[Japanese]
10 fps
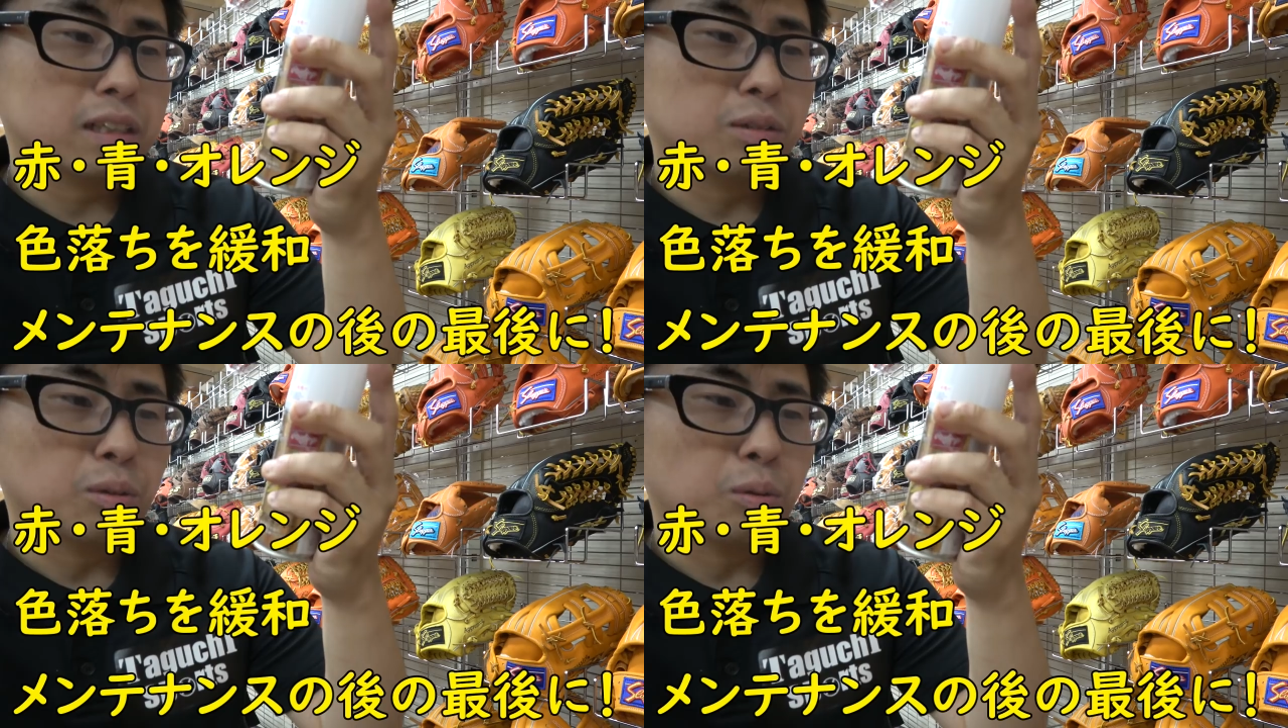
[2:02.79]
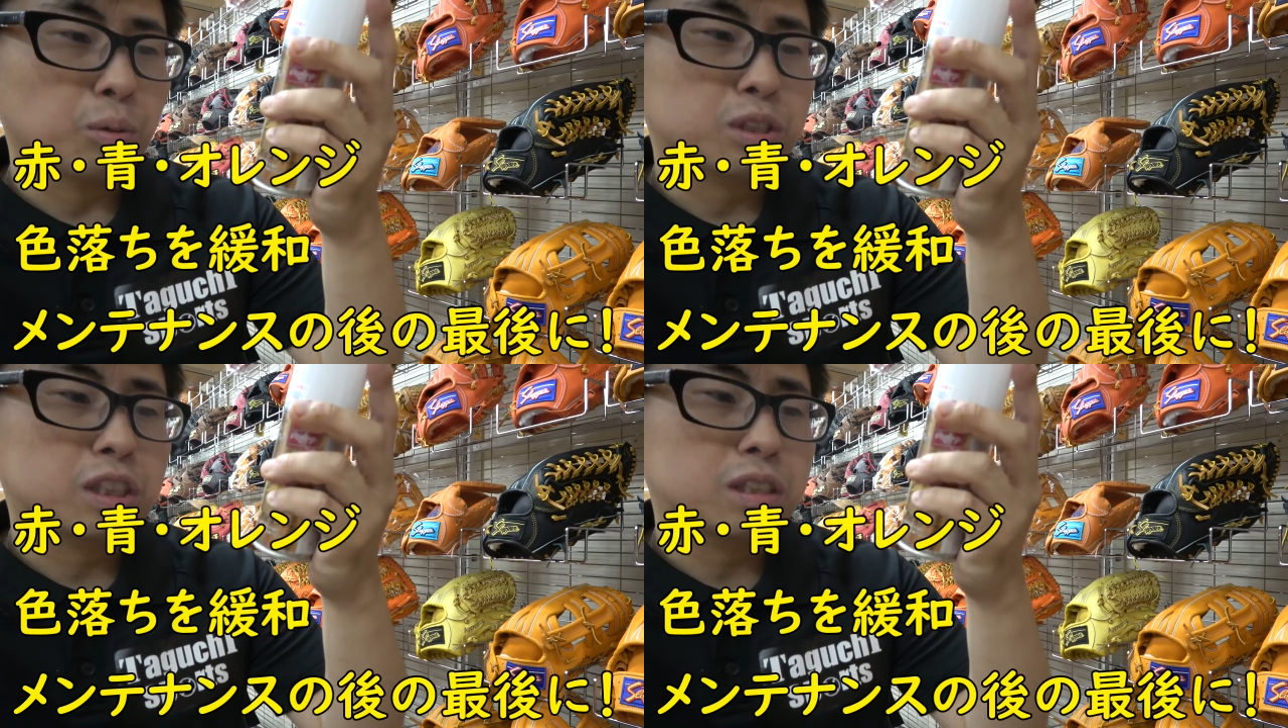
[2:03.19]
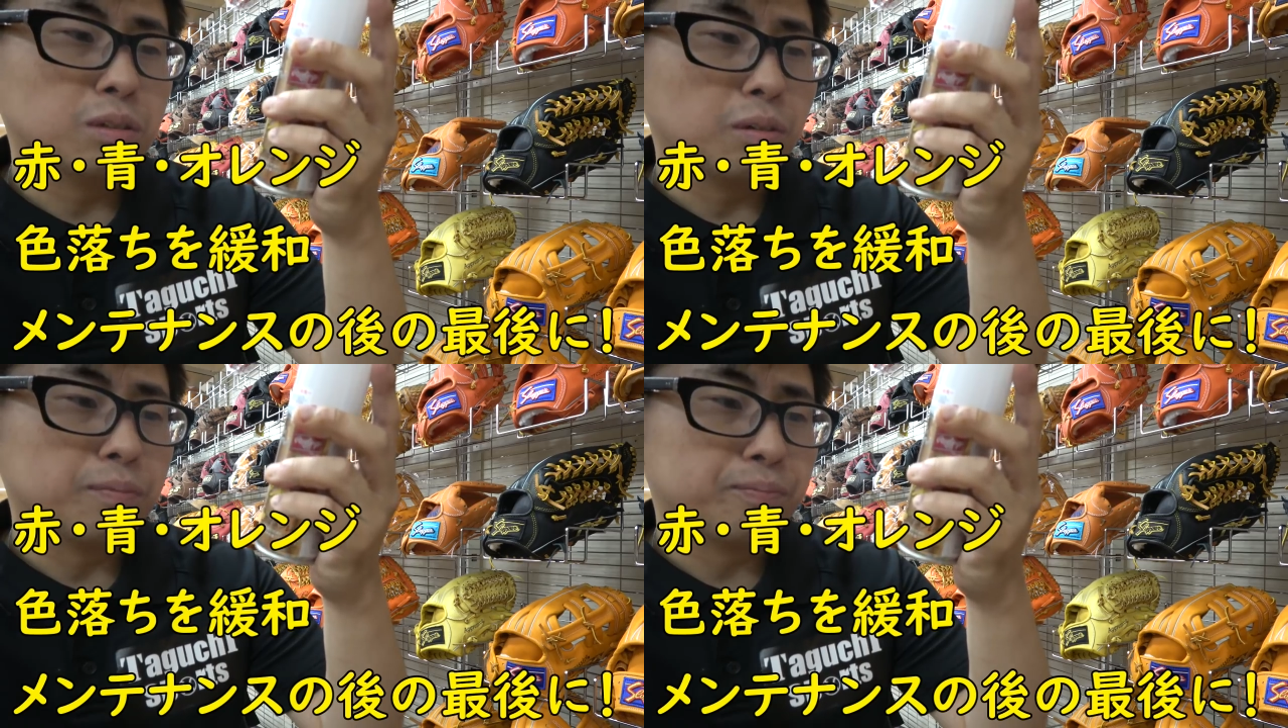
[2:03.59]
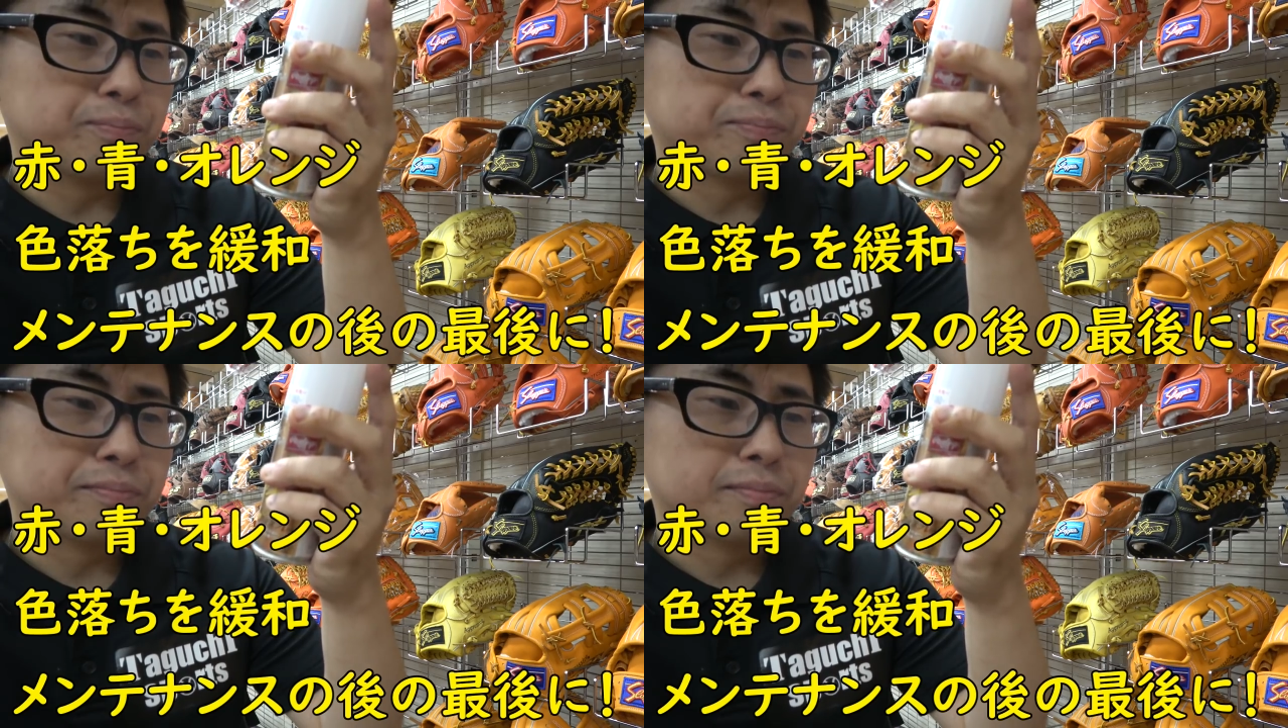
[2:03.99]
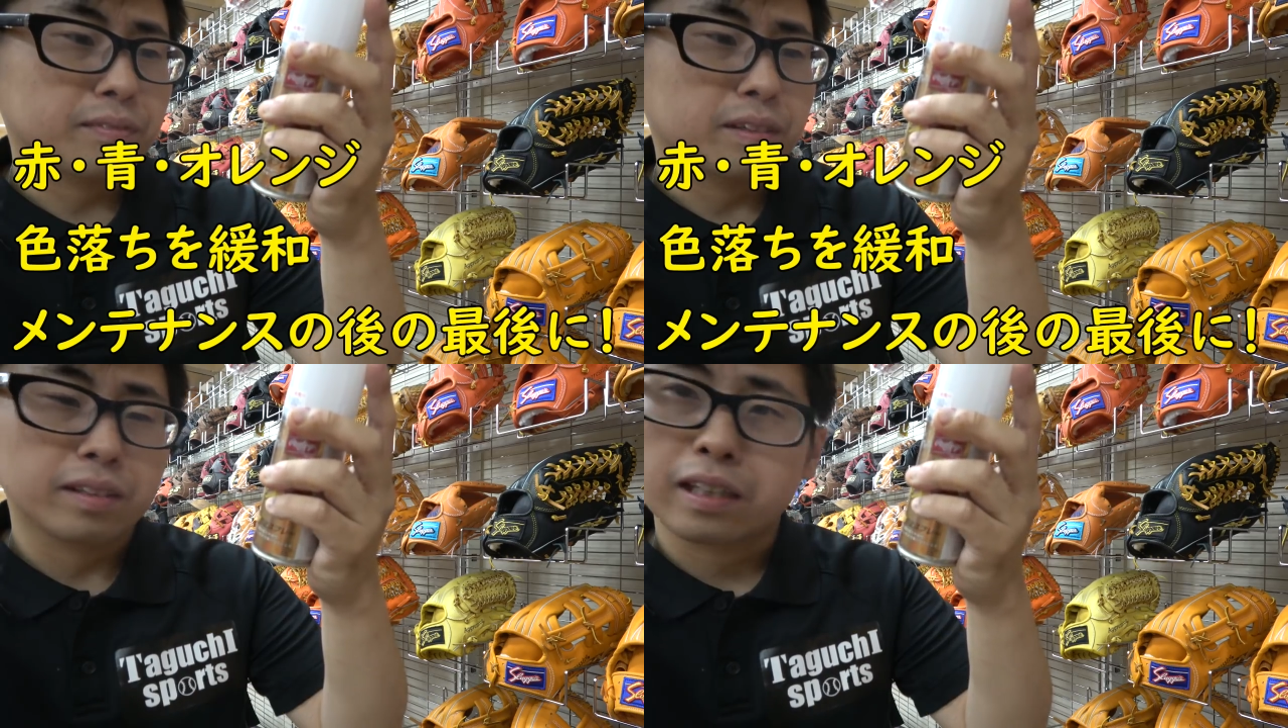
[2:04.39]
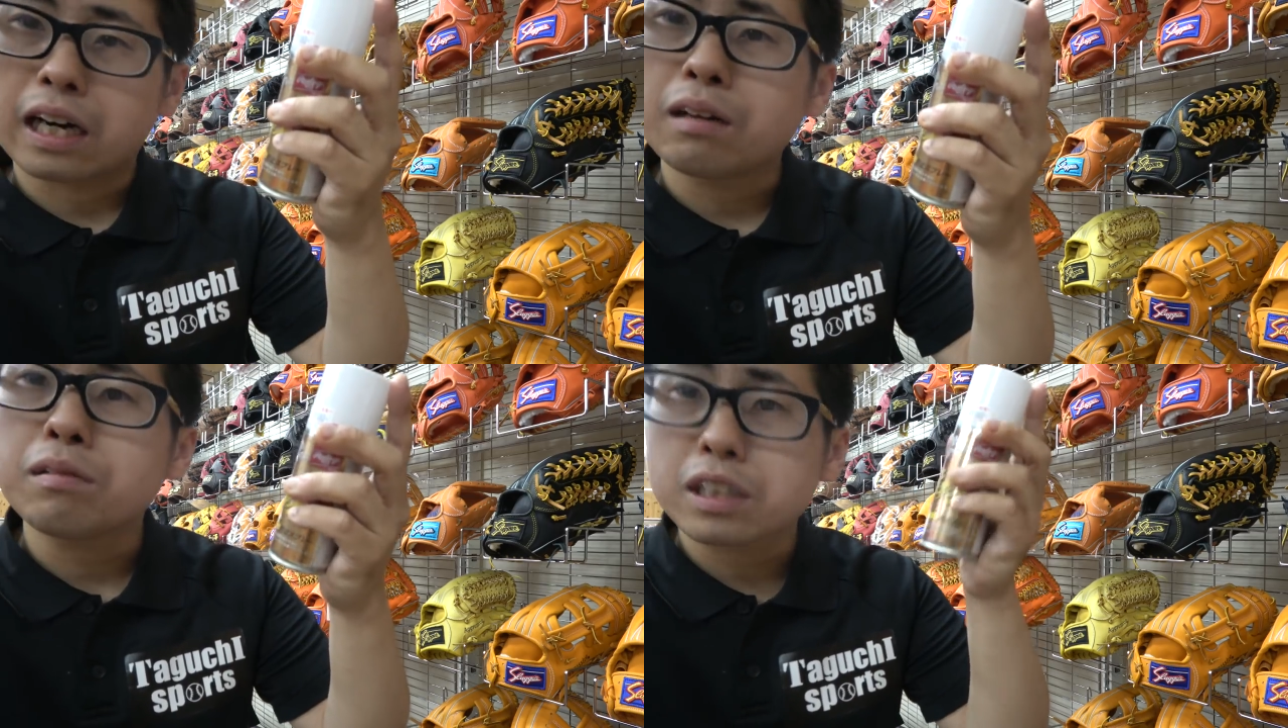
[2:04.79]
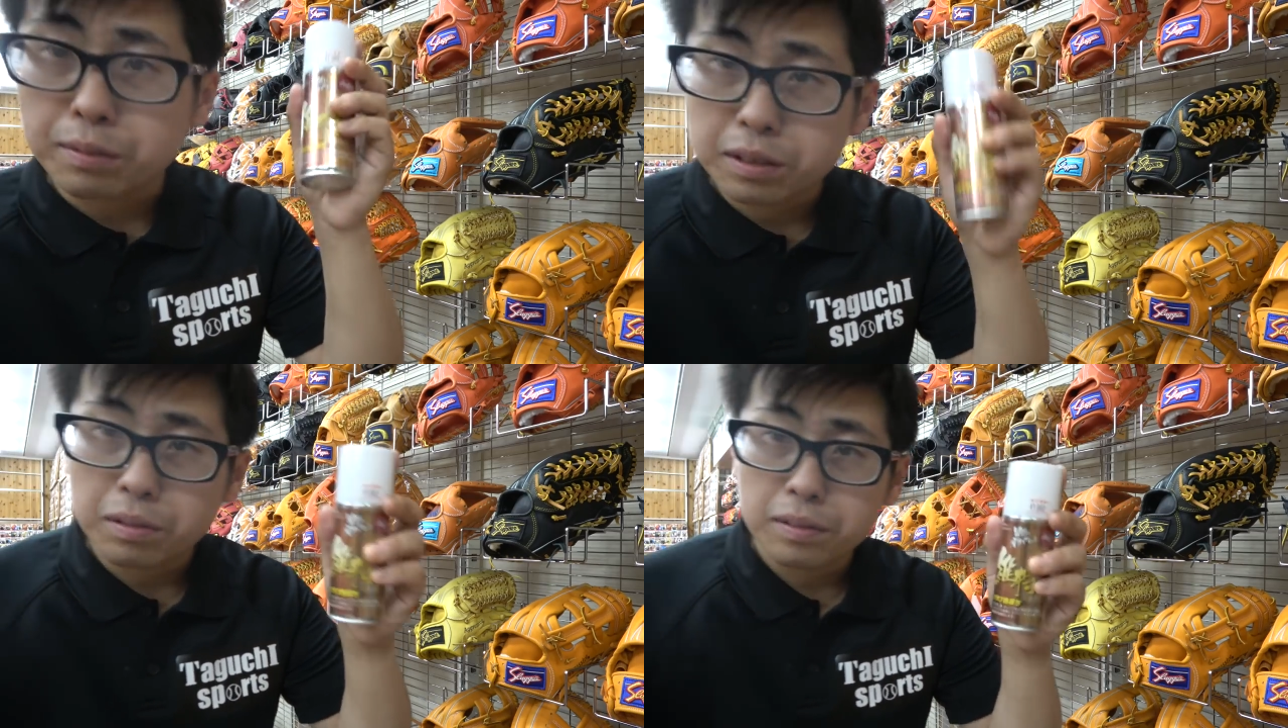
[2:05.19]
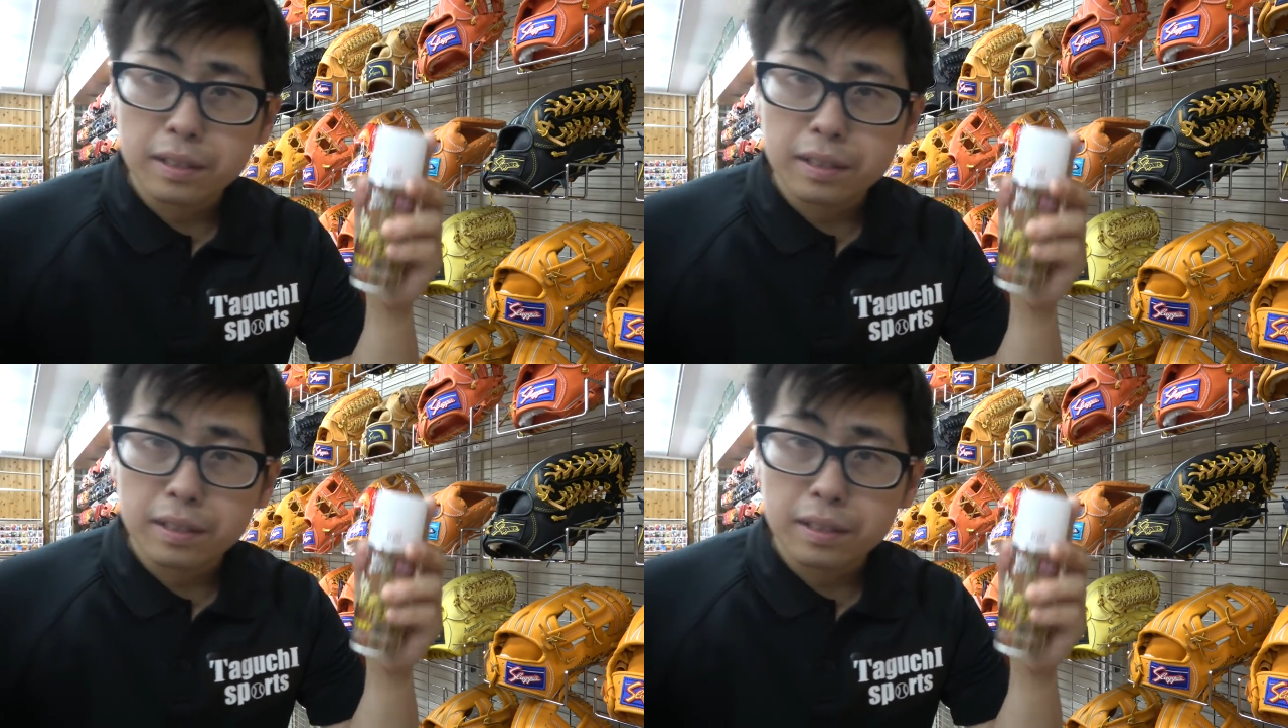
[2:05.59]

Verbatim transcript: 色落ちを緩和します